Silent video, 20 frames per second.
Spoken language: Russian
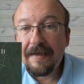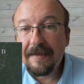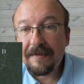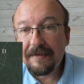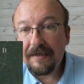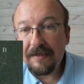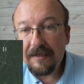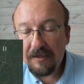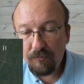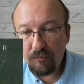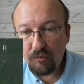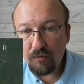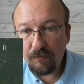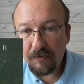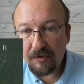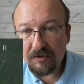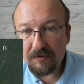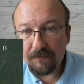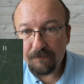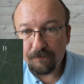Таким
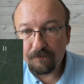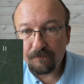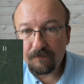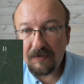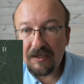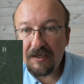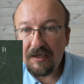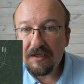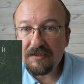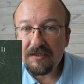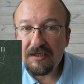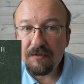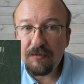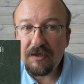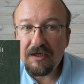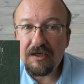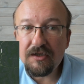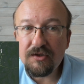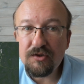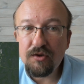образом, если
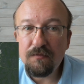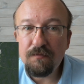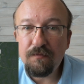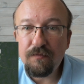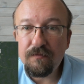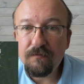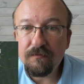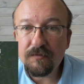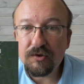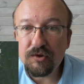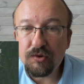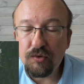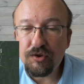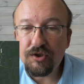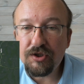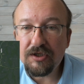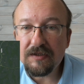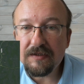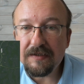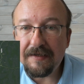мы идем с
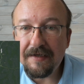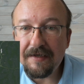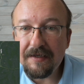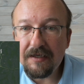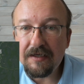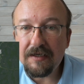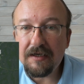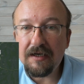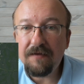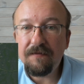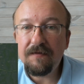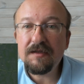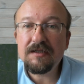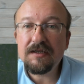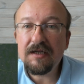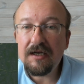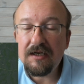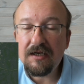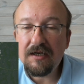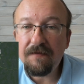точки зрения
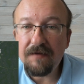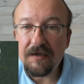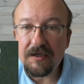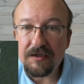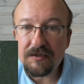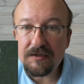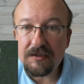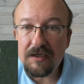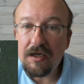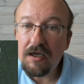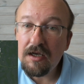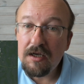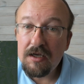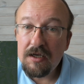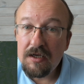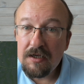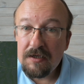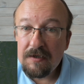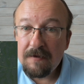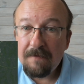официальной версии,
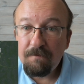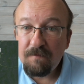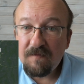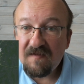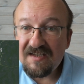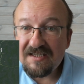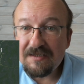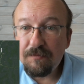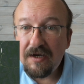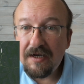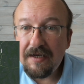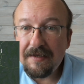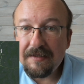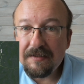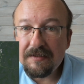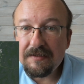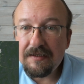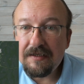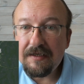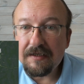весьма
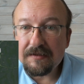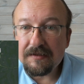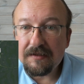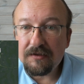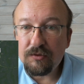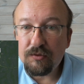интересно.